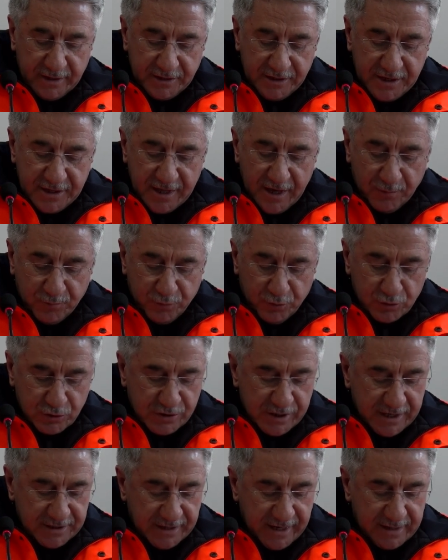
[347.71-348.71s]
yine
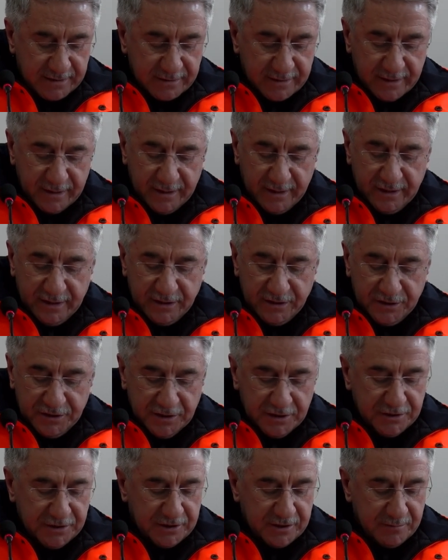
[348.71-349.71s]
Bursa'dan
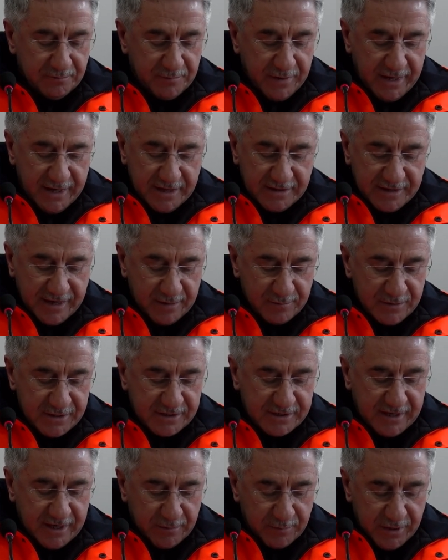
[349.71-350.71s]
Yıldırım
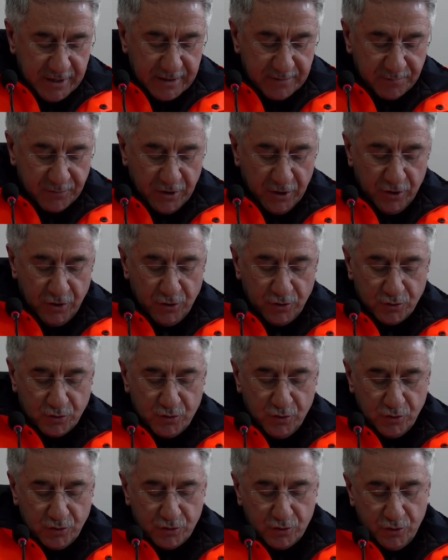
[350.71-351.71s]
belediyemiz gibi
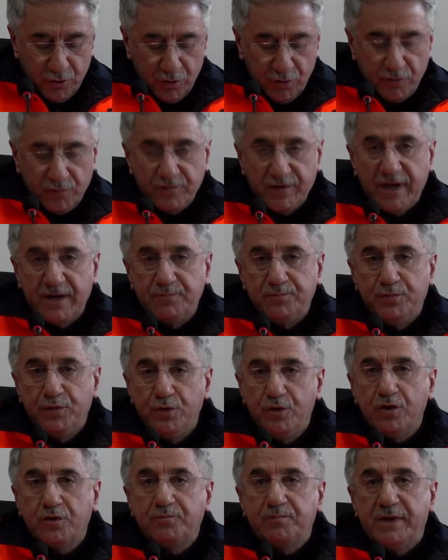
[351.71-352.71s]
güçlü ve
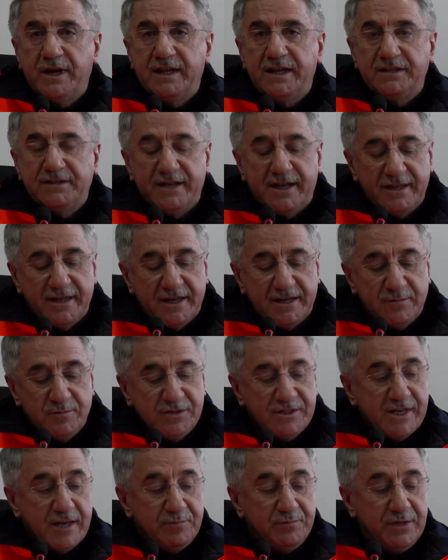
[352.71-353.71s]
büyük
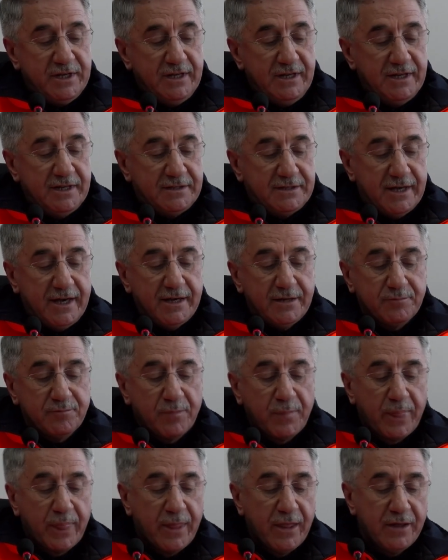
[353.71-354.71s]
belediyelerimizle birlikte
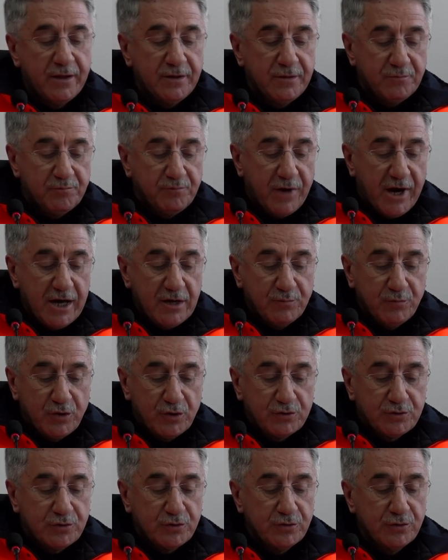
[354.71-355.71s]

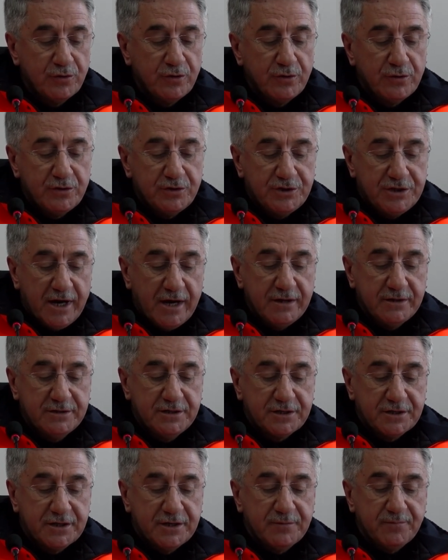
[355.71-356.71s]
Bayburt,
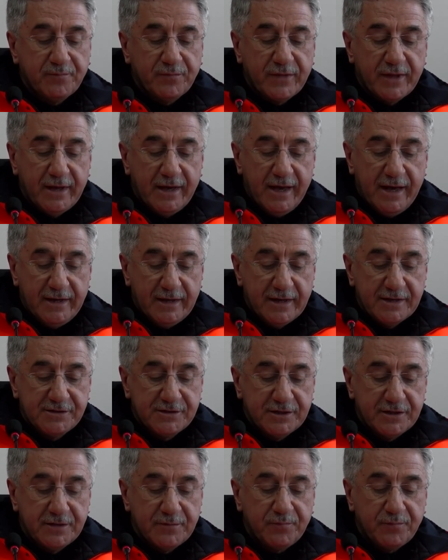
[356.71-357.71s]
Çankırı,
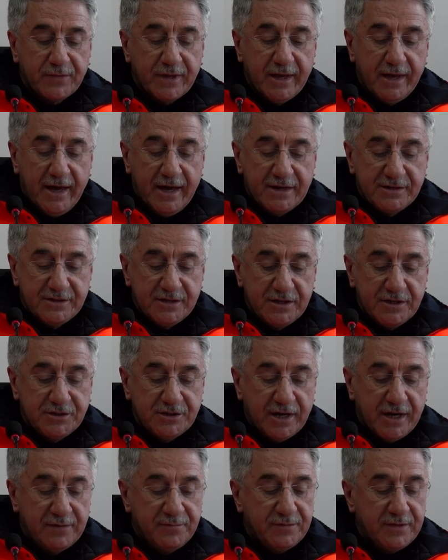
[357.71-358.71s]
Elazığ,
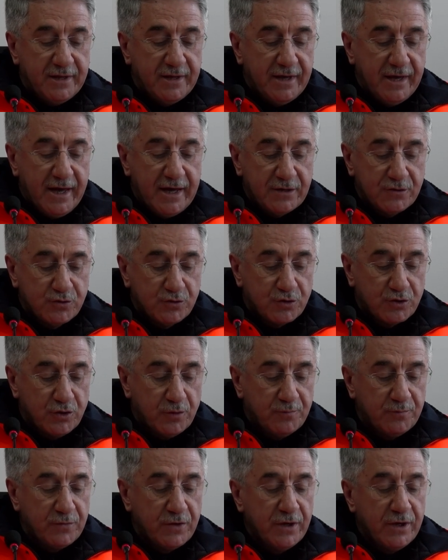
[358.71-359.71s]
Erzincan,
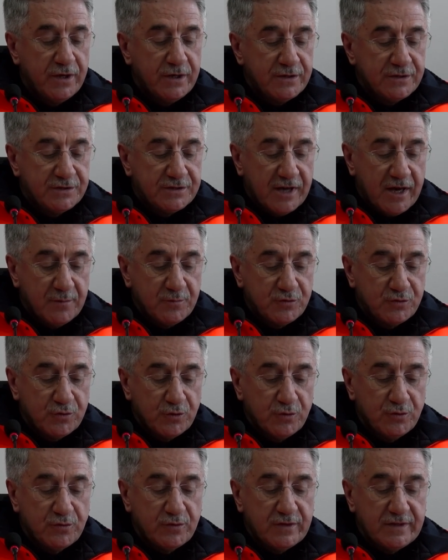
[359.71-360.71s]
Erzurum,
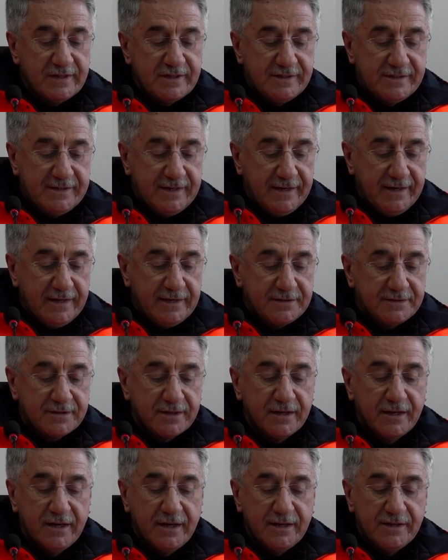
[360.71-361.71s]
Samsun, Siirt,
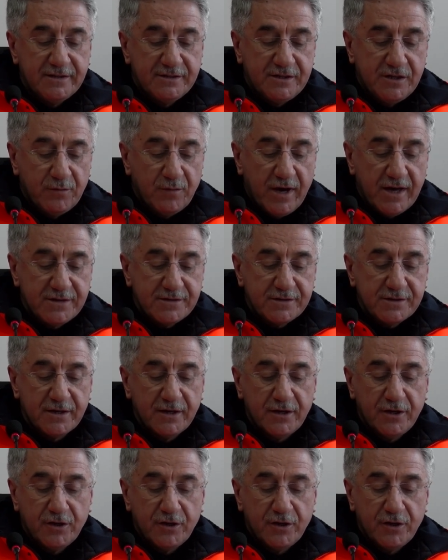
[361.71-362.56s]
Sivas,